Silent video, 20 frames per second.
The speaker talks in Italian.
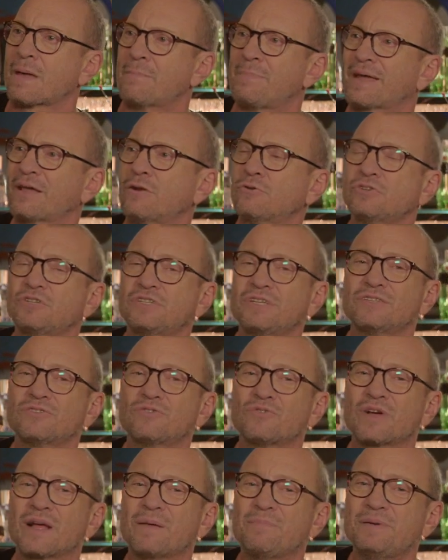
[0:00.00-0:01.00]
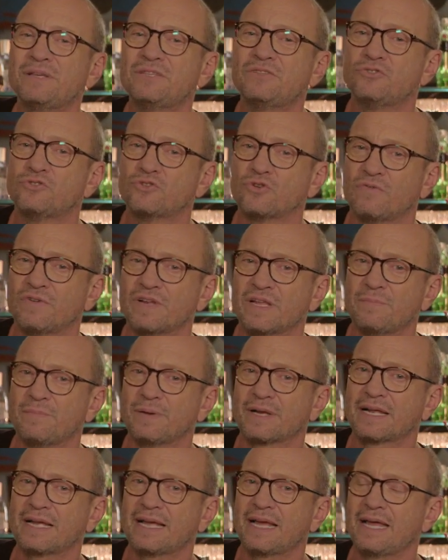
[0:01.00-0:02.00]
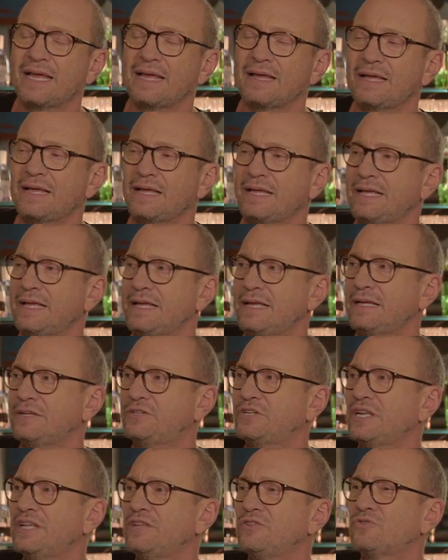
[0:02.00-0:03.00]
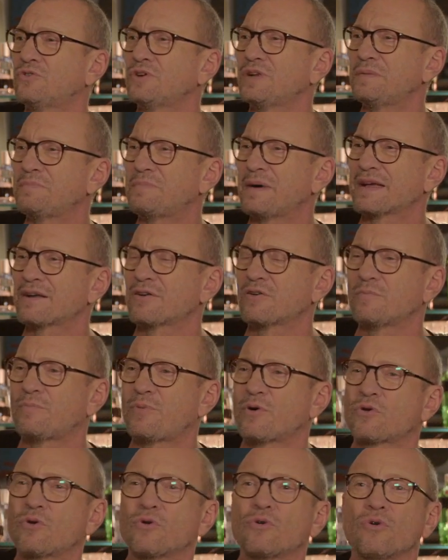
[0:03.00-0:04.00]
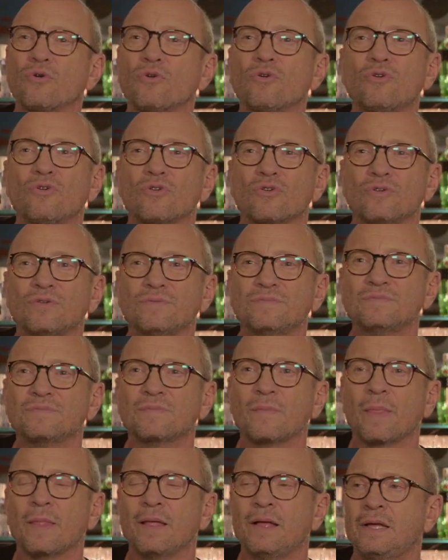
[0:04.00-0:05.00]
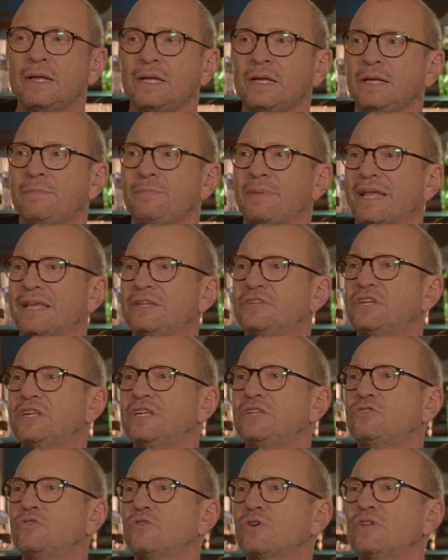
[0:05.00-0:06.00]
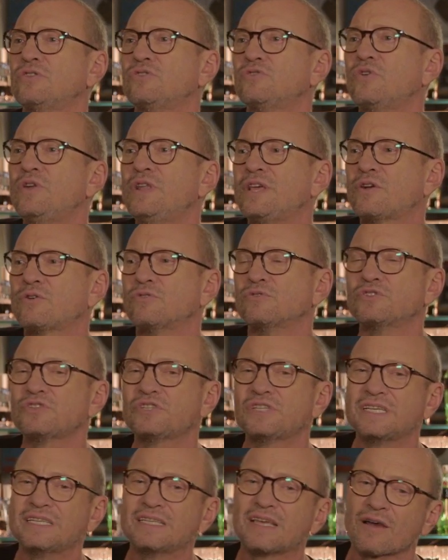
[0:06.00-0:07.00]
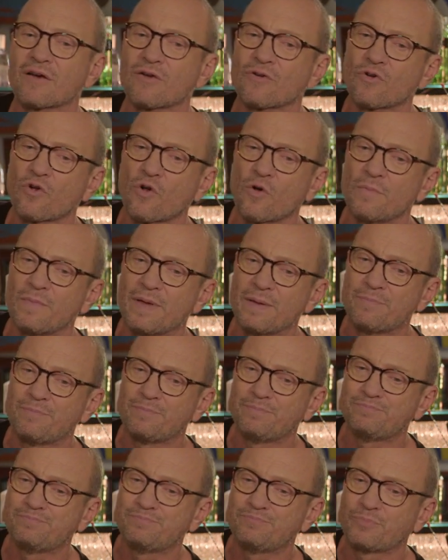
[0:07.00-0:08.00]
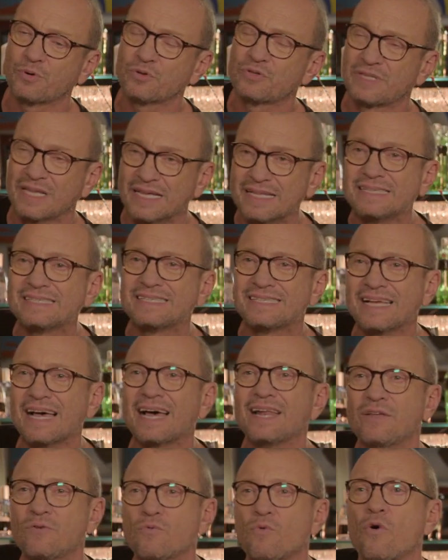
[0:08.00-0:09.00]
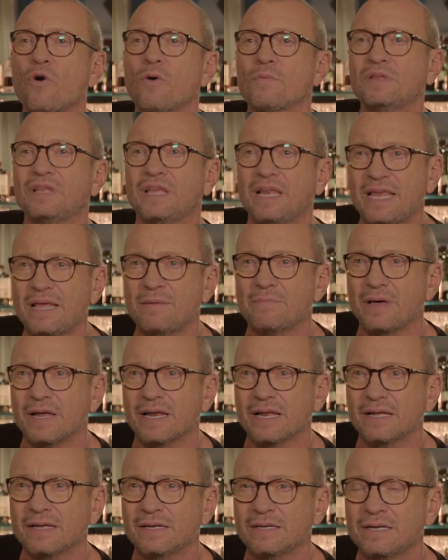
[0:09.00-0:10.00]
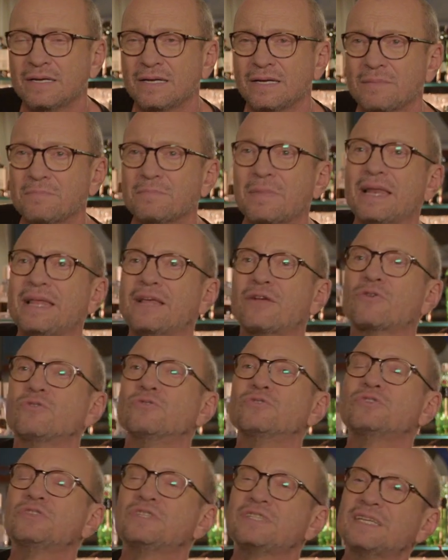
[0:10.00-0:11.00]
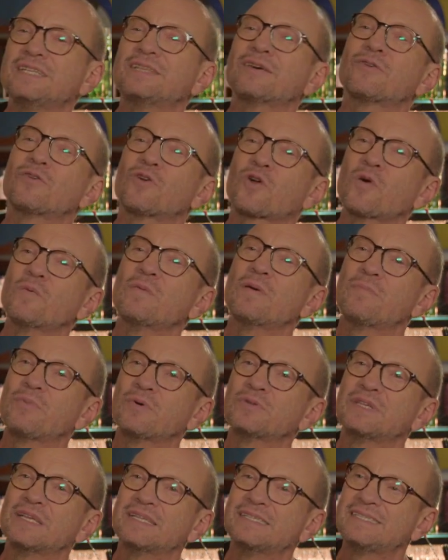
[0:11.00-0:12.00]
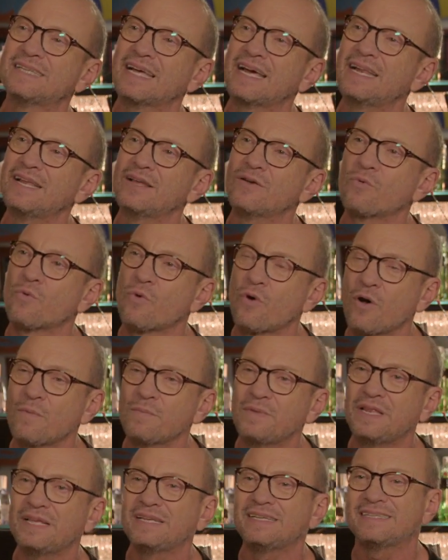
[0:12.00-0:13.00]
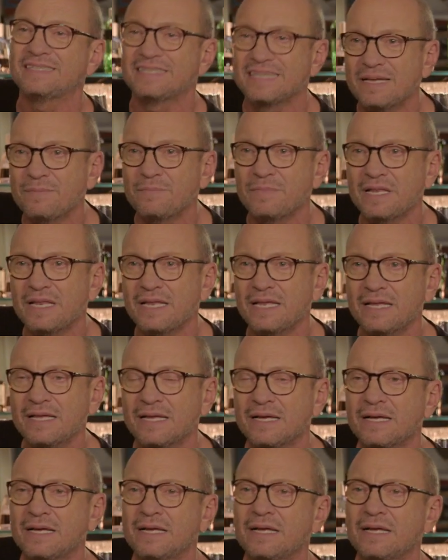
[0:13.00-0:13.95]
Perché non si sentono capiti i giovani, perché i genitori parlano poco con loro perché i genitori non li considerano come potenziali uomini liberi, ma li considerano come potenziali uomini simili,